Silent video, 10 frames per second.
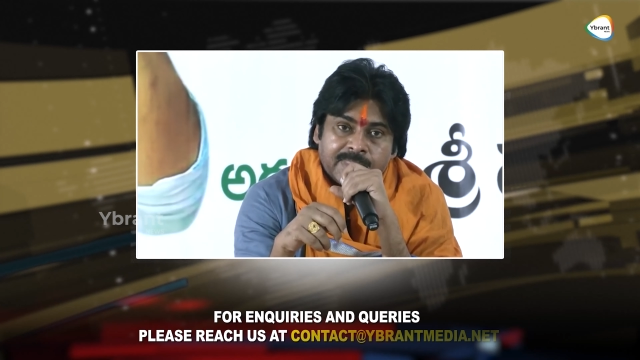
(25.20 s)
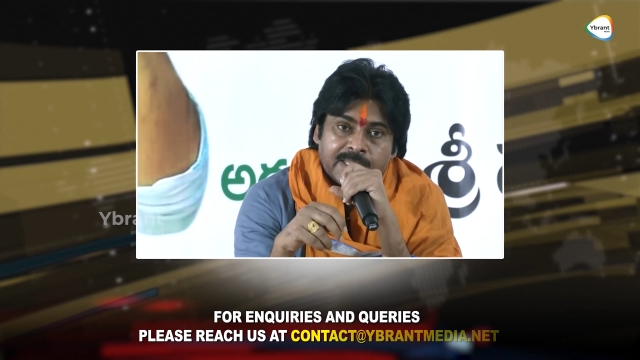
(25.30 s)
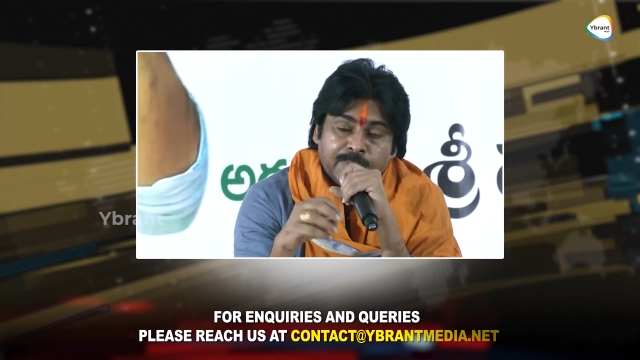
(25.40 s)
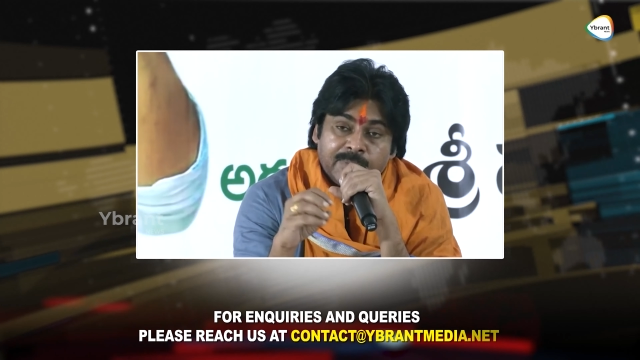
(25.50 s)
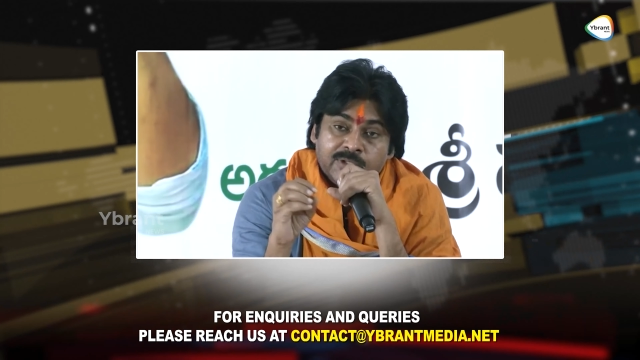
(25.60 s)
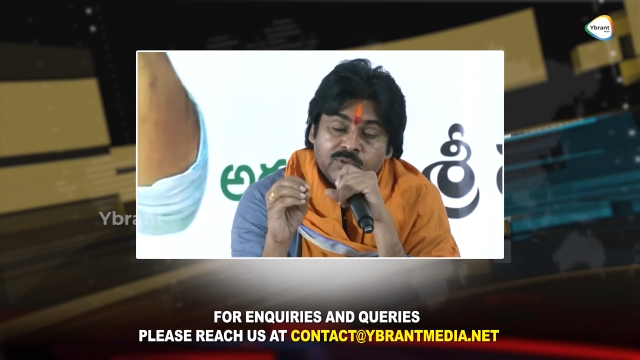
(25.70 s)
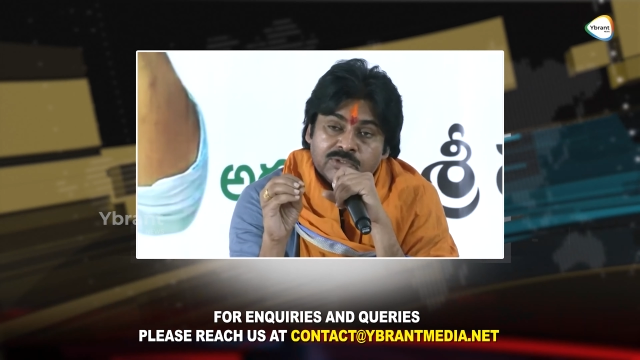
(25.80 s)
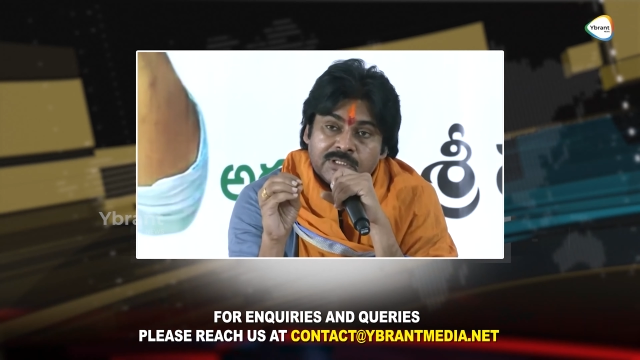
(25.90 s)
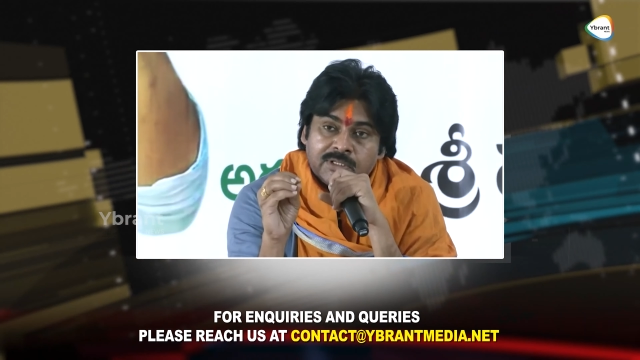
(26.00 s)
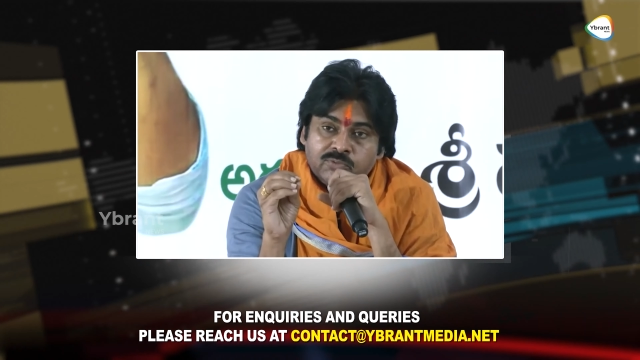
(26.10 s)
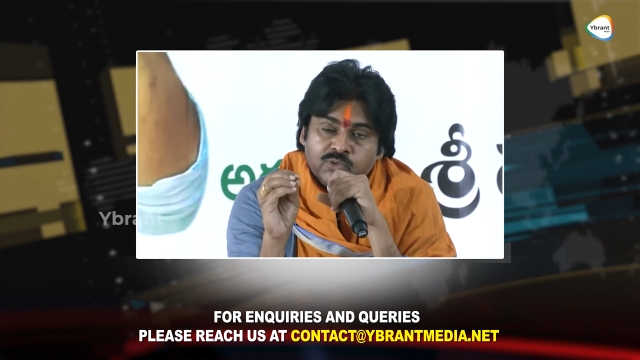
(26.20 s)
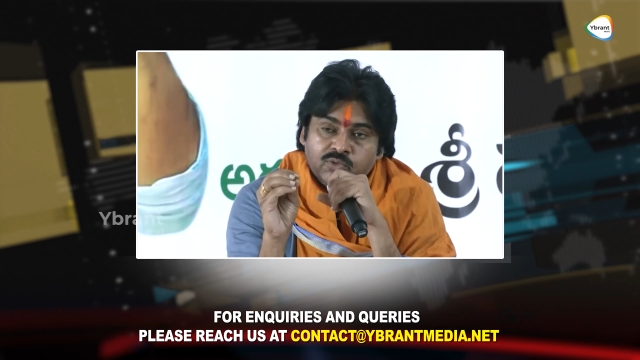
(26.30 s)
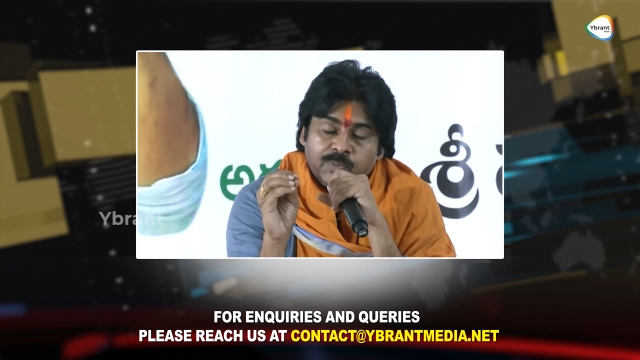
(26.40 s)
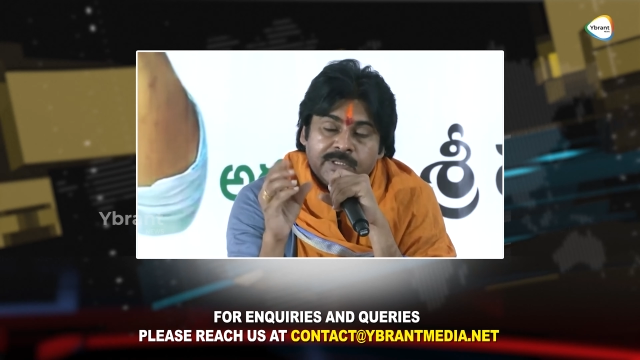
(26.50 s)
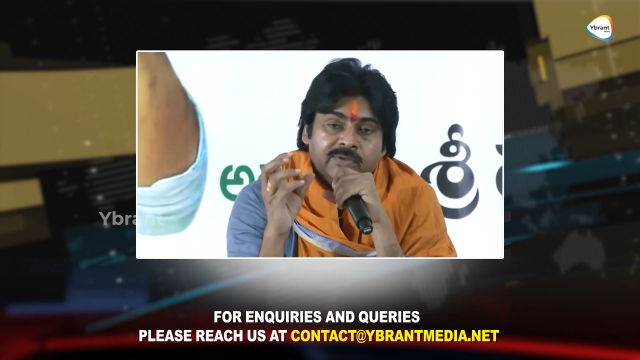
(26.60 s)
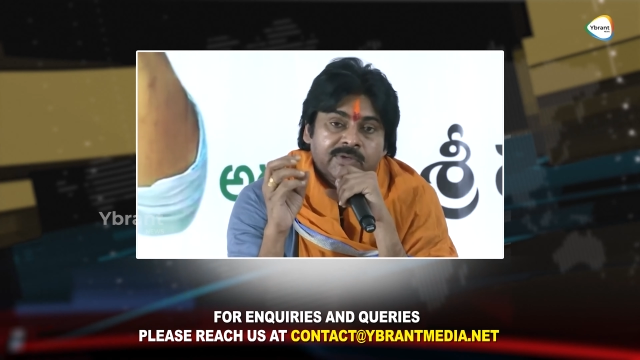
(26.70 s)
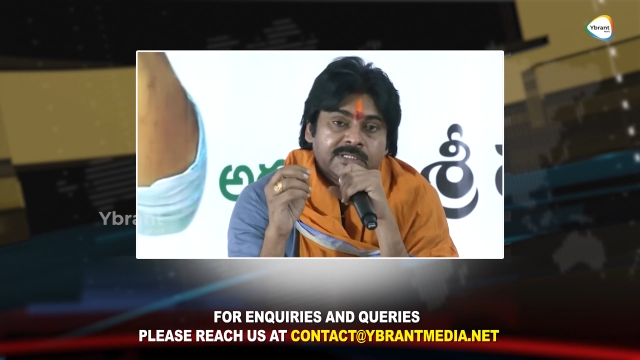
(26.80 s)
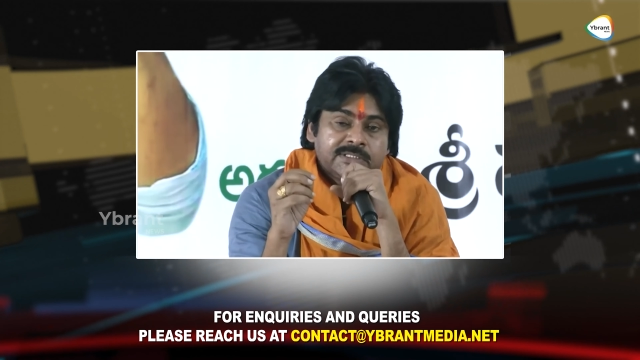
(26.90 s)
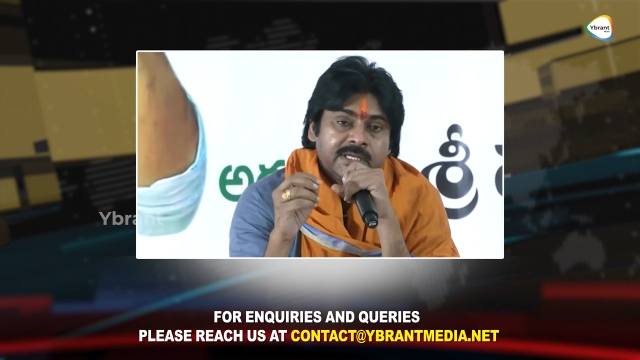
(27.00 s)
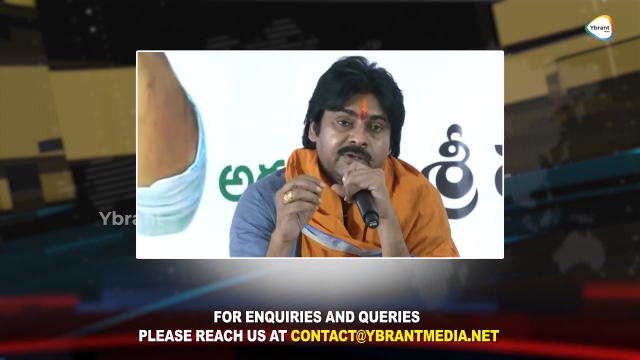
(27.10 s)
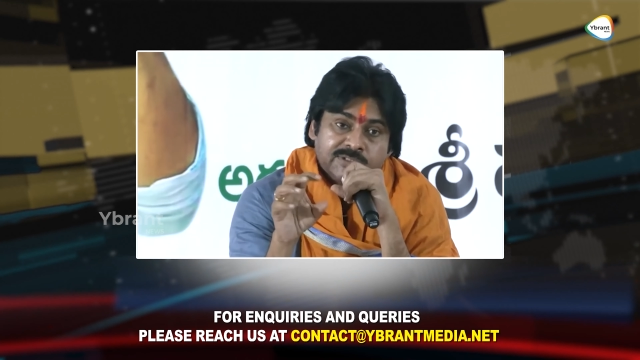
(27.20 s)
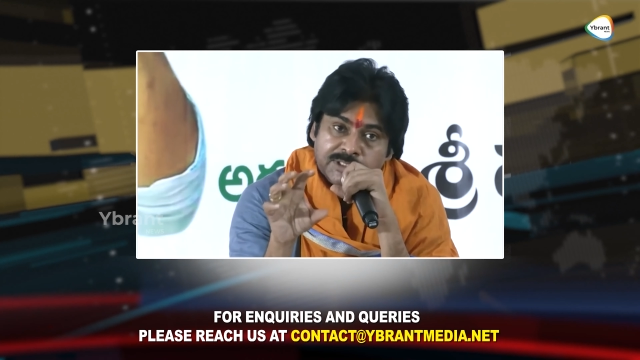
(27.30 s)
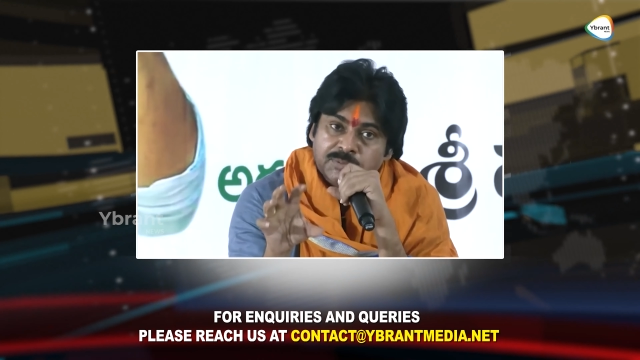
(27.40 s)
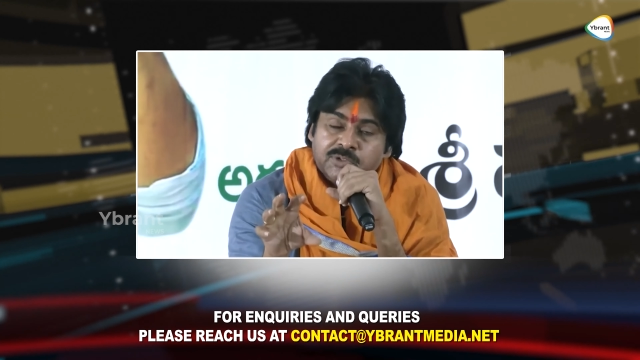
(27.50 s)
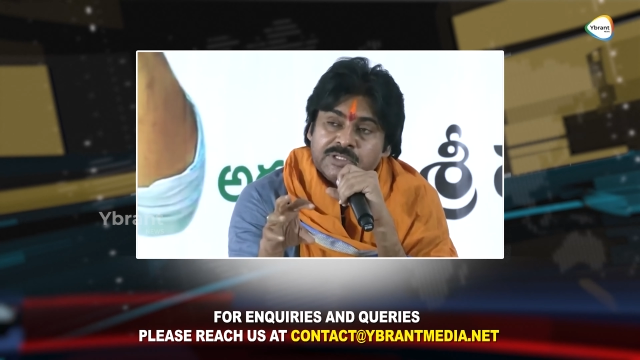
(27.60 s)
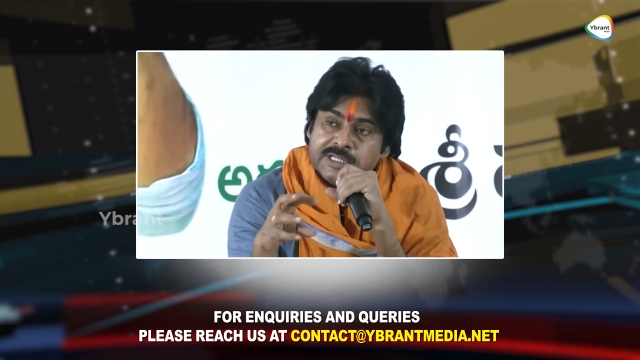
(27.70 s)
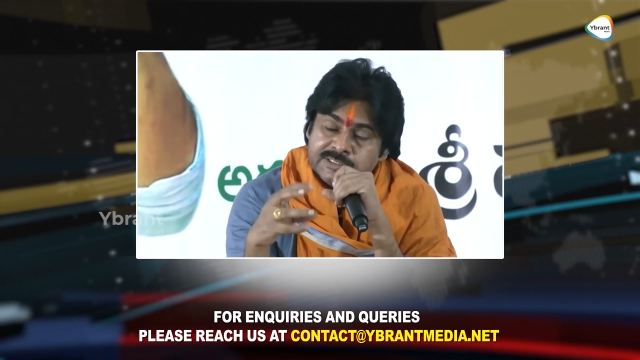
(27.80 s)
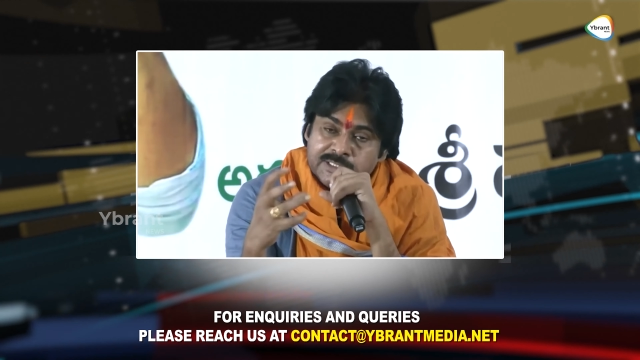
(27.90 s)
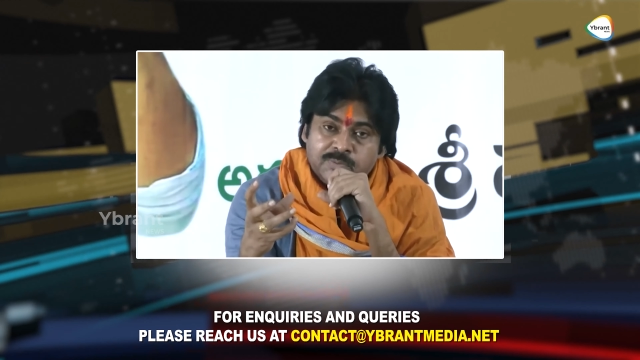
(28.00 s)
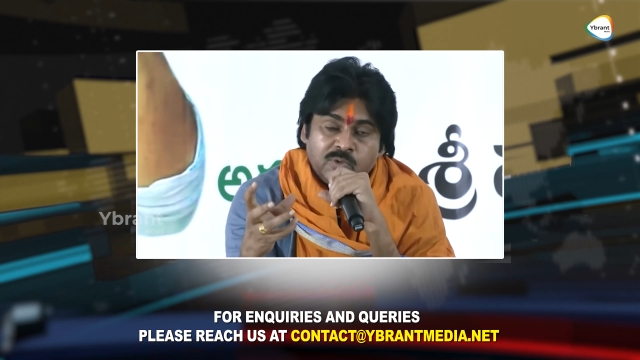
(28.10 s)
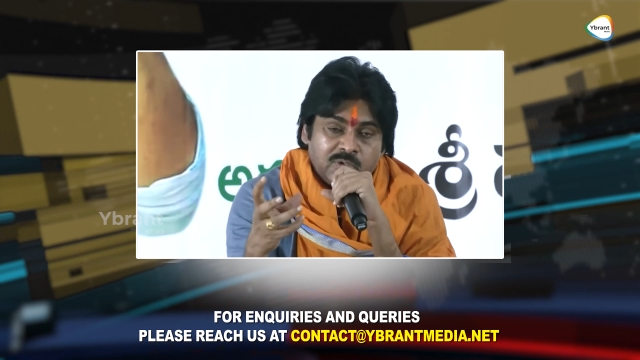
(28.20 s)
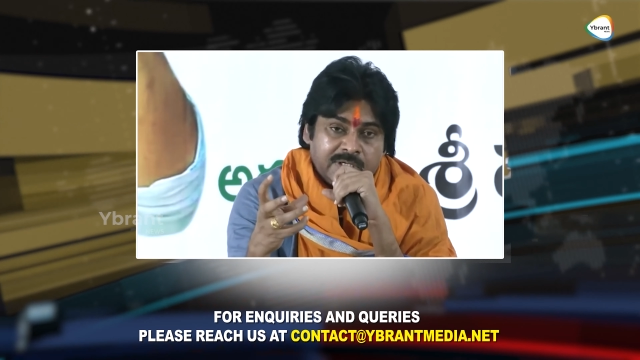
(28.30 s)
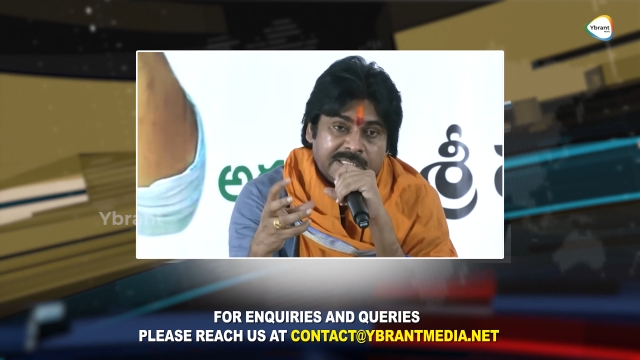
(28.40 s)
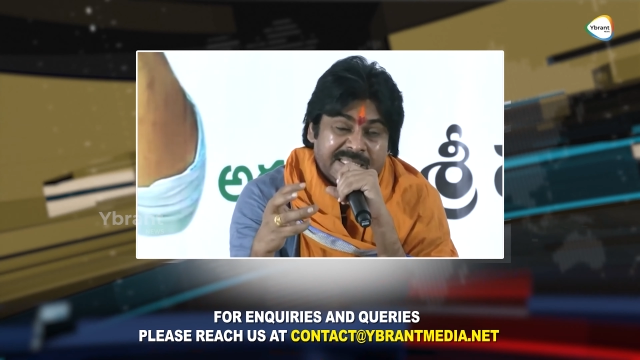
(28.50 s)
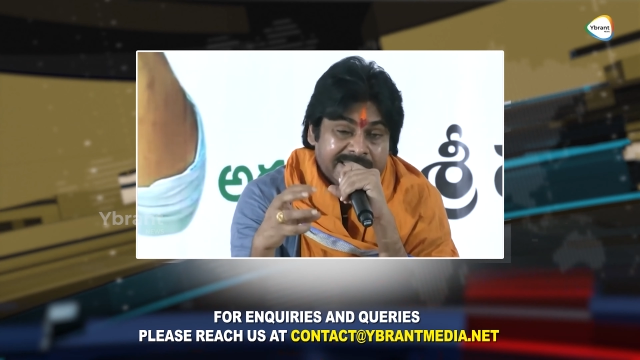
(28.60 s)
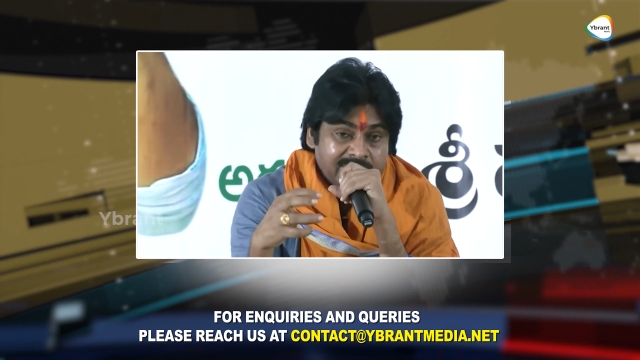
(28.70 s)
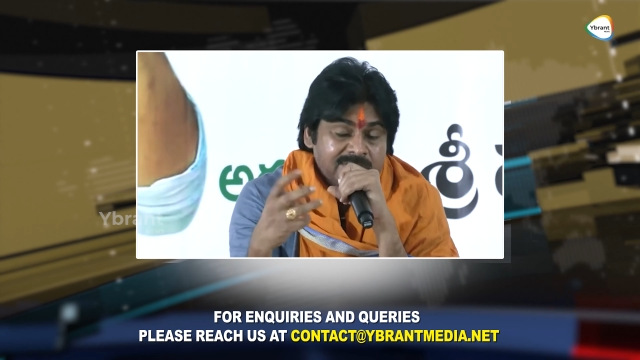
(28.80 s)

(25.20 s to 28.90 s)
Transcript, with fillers: సంకేతాలిచ్చారు ఇరవై ఐదు నుంచి నలభై అసెంబ్లీ సీట్లలోనూ